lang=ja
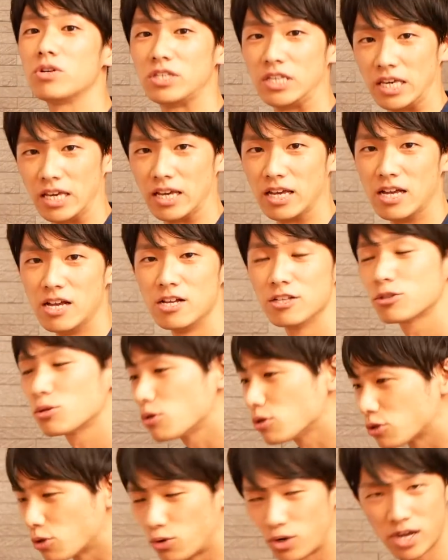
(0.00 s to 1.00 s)
品そ
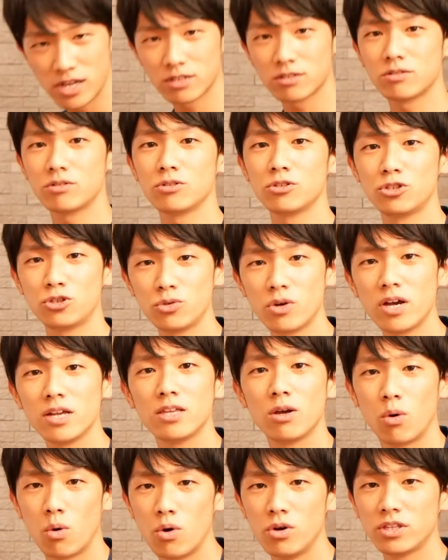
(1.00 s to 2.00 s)
のドラッグストア
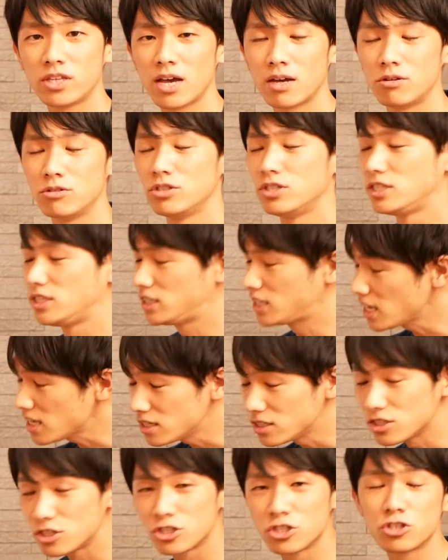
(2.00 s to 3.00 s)
に置いてある
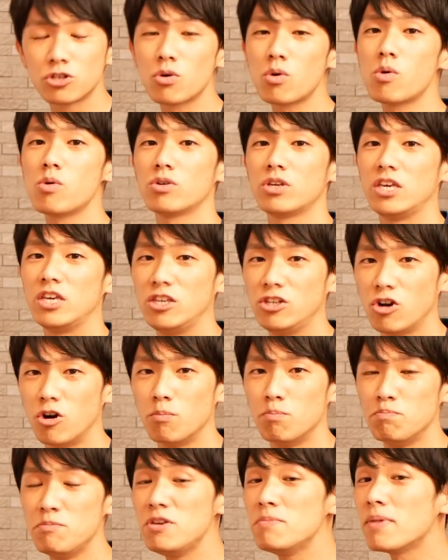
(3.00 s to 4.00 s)
全商品を
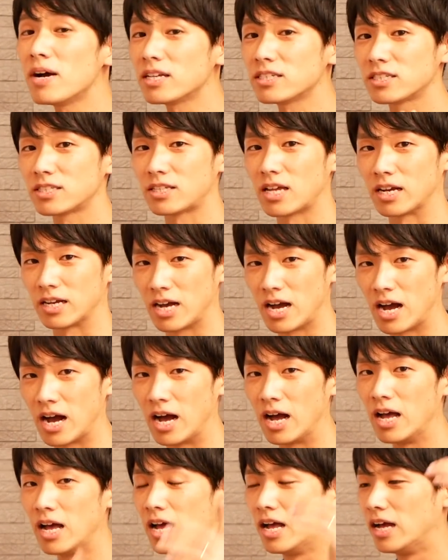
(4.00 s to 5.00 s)
見ました
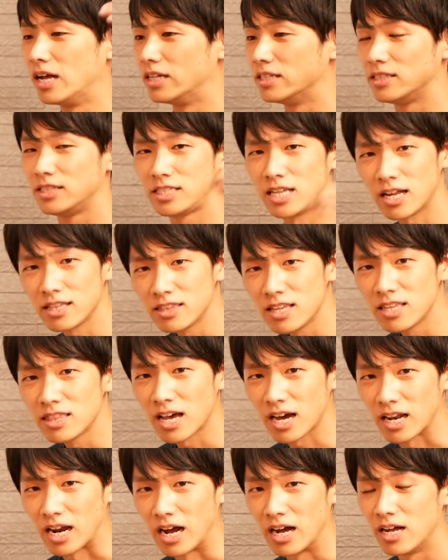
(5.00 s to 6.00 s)
が残念
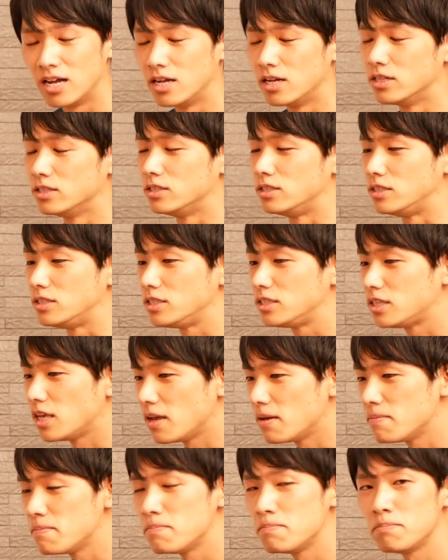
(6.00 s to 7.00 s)
ながら全
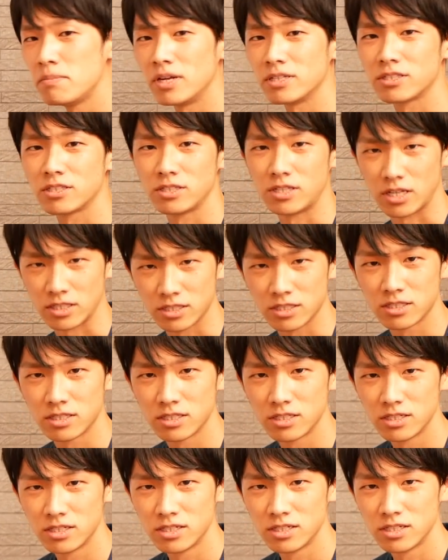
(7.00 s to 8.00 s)
滅です
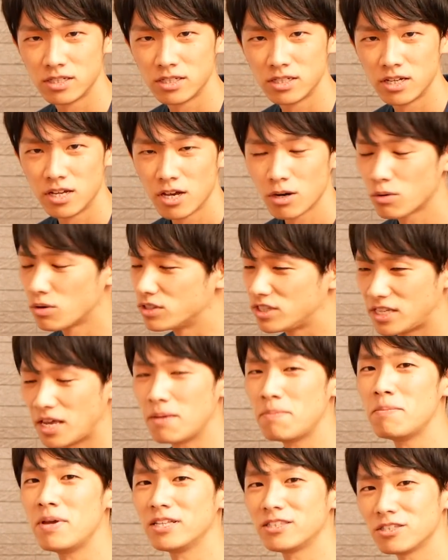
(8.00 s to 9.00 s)
この全
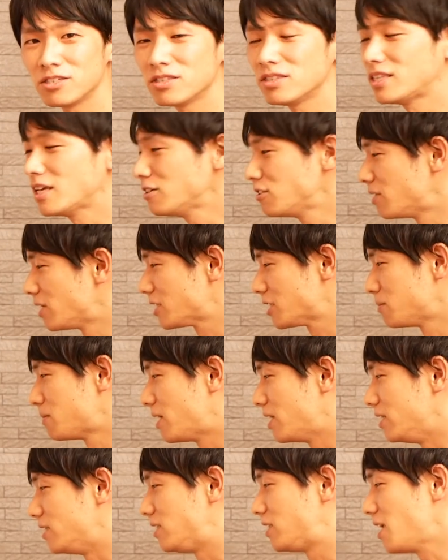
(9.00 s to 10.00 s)
滅っていうのはつ
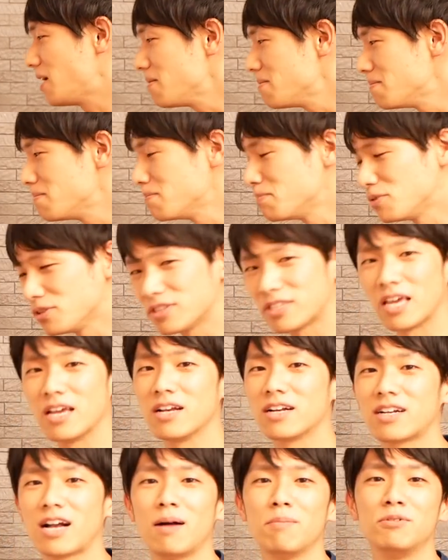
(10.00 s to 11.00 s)
まり全部
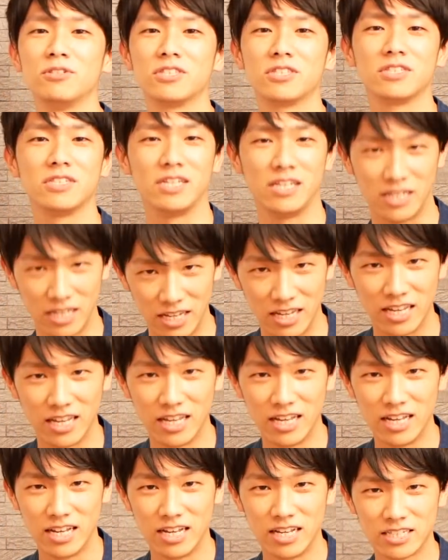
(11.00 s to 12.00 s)
添加物入り
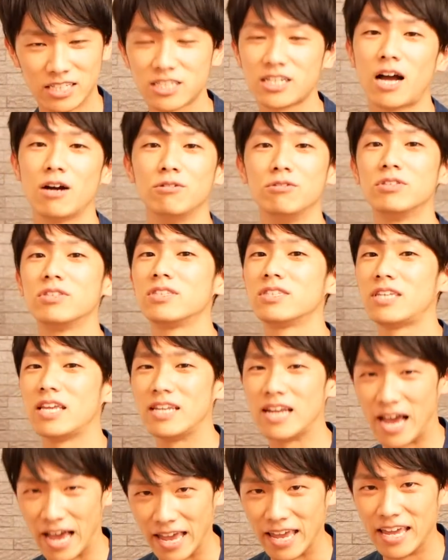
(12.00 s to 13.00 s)
しか売って
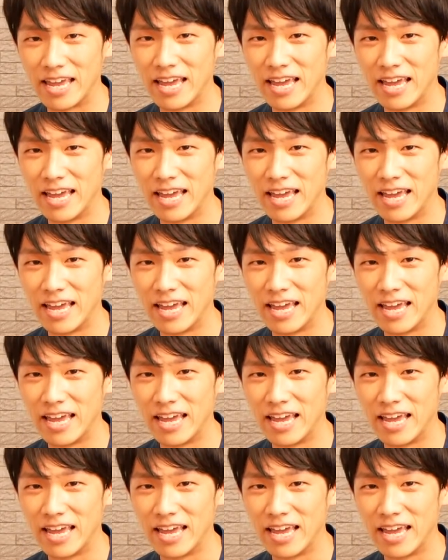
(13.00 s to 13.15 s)
ない